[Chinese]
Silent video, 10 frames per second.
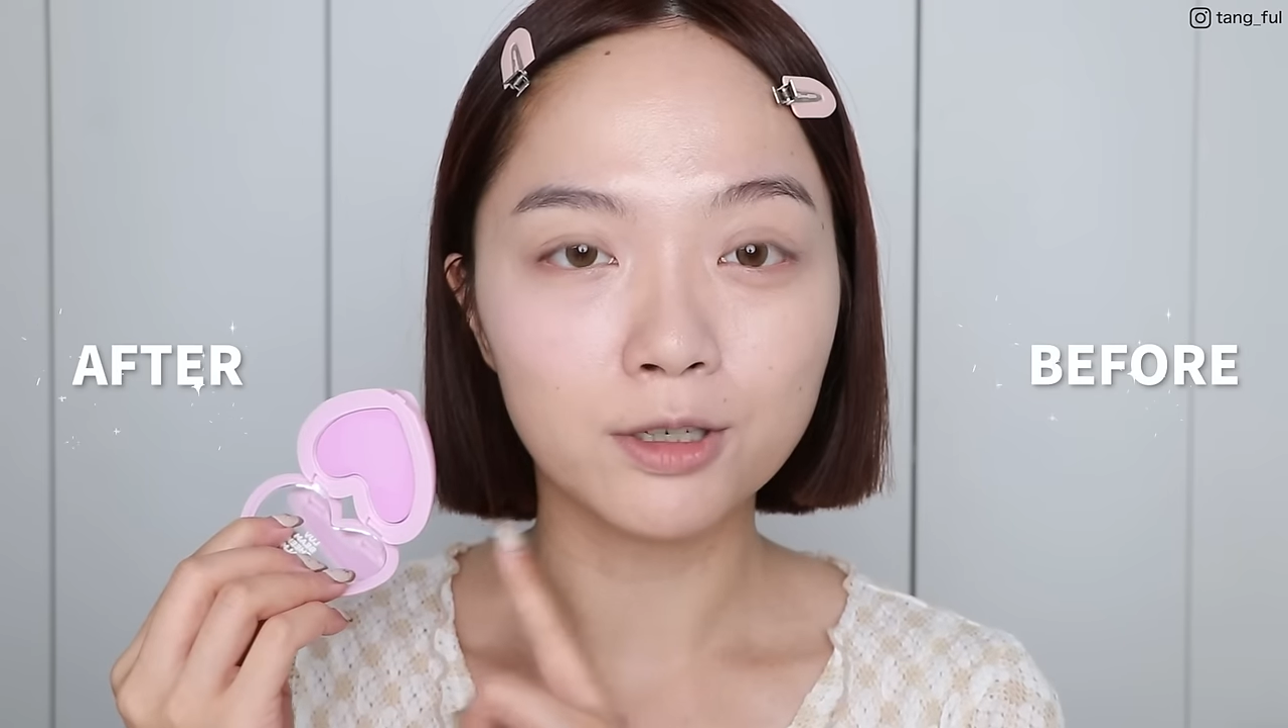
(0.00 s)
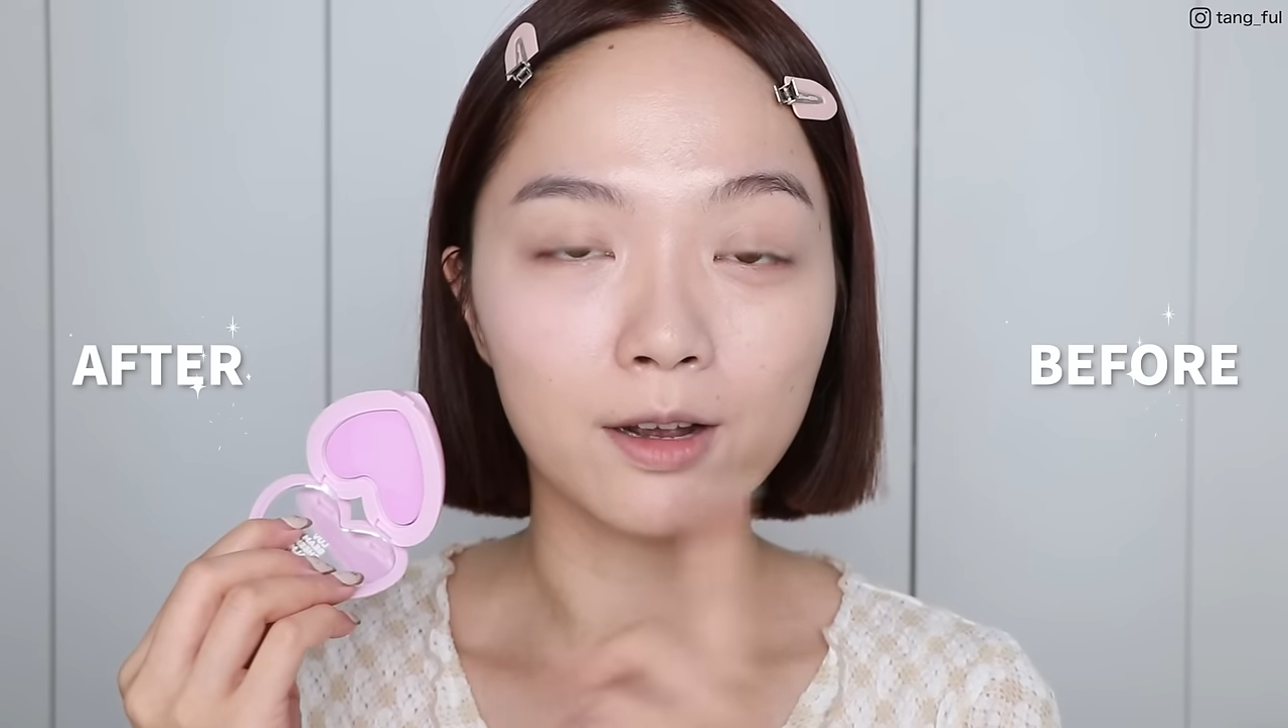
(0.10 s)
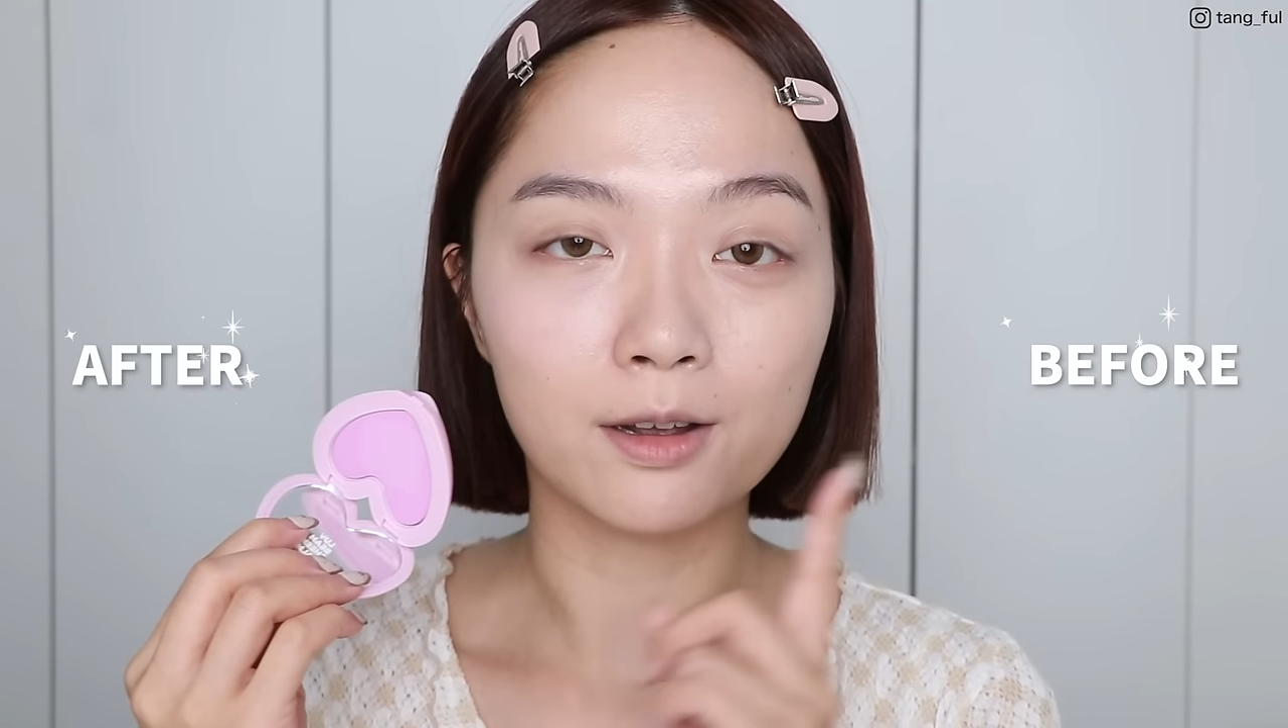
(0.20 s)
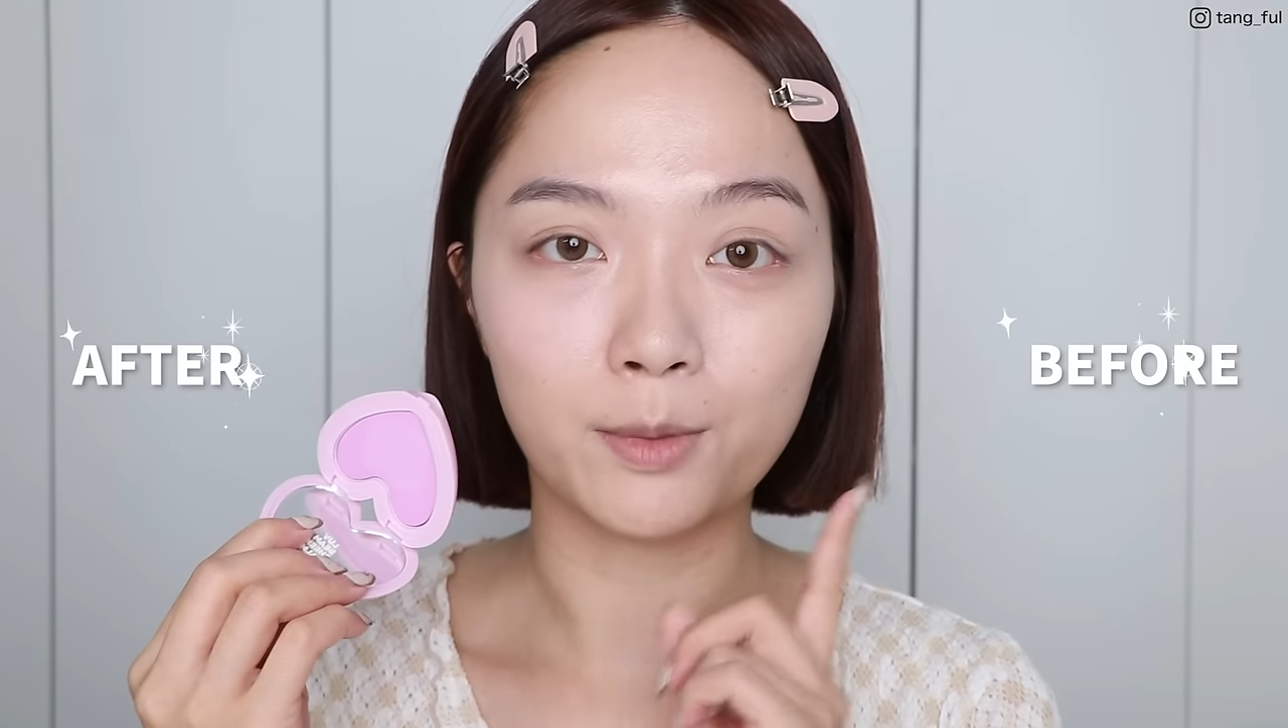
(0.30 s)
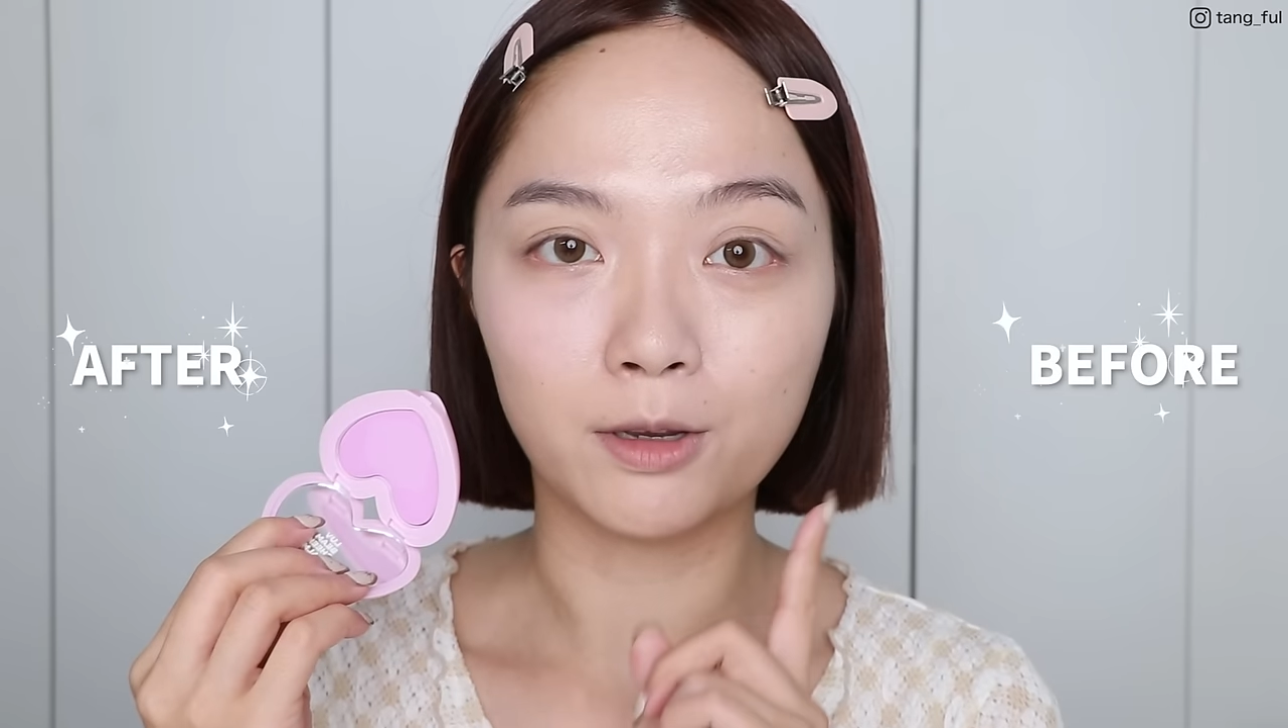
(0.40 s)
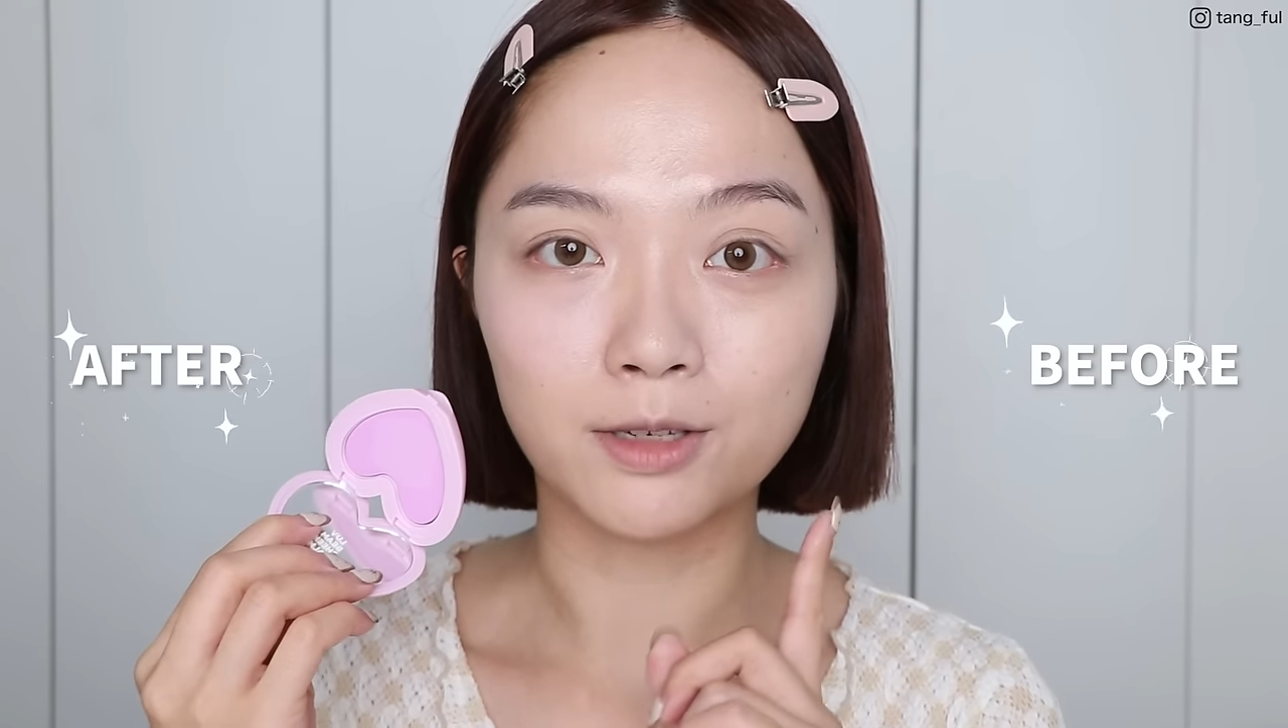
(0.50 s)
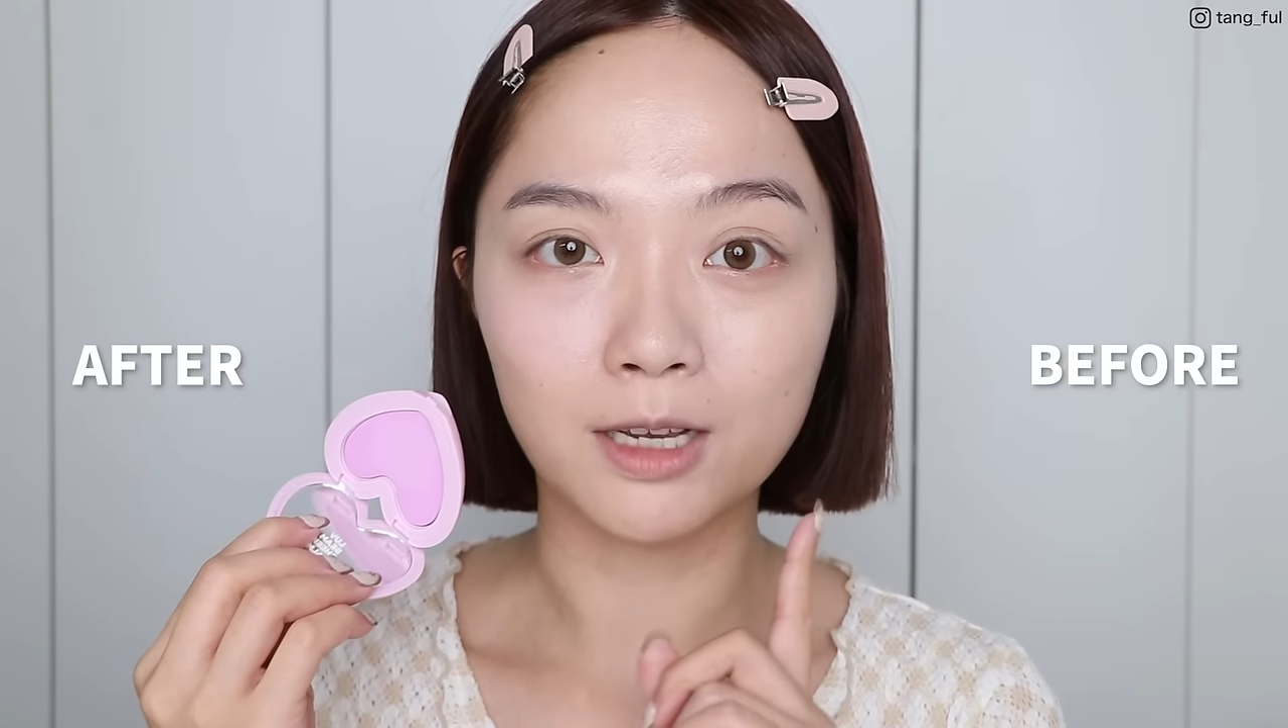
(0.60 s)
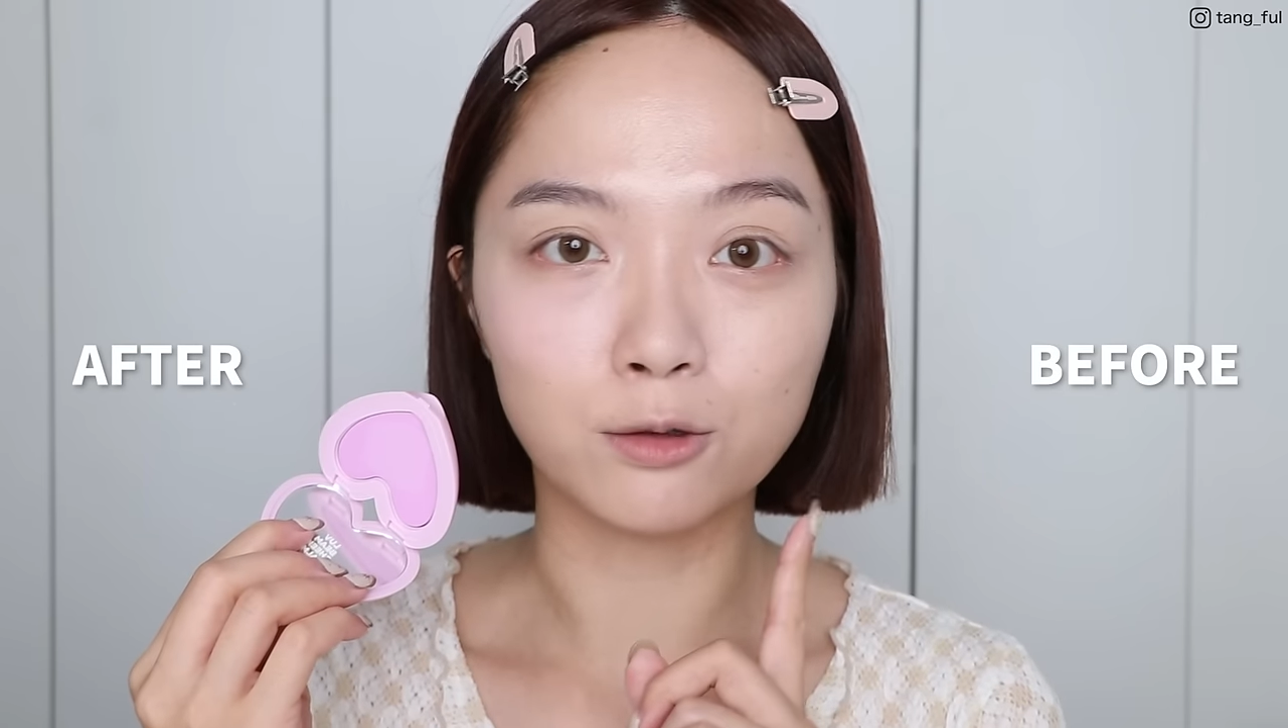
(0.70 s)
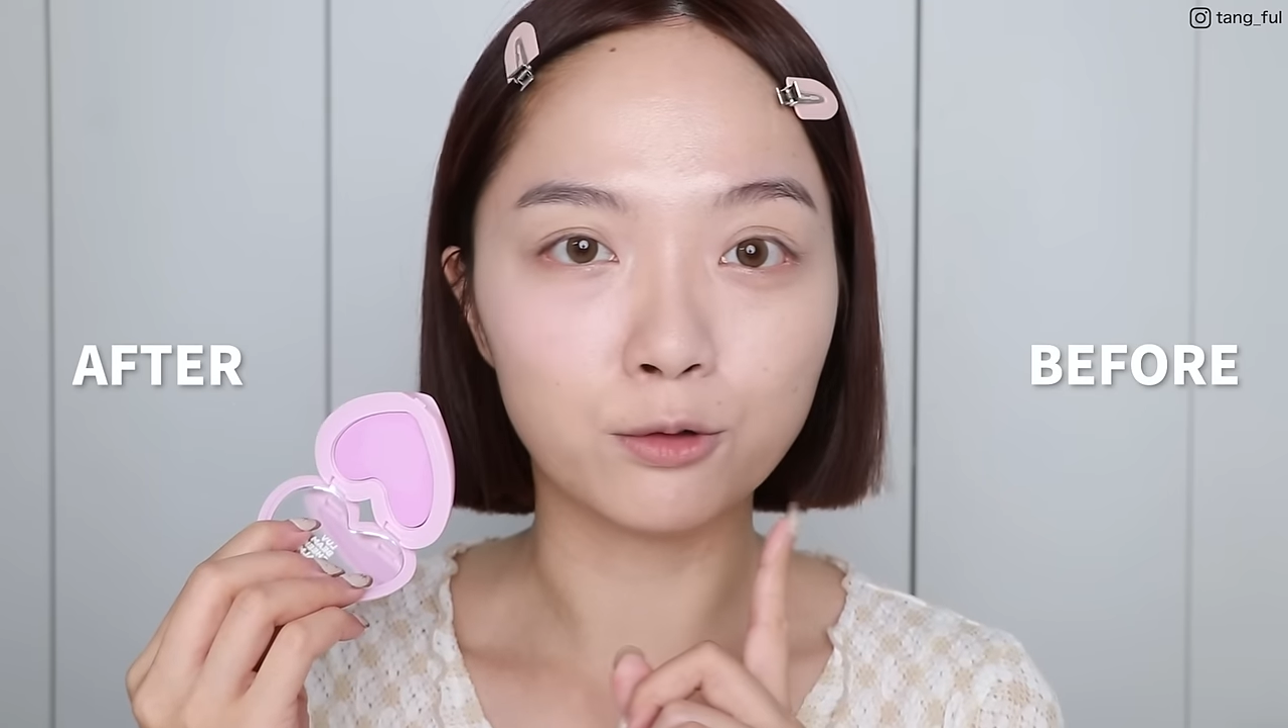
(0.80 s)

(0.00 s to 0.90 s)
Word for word: 上跟没有上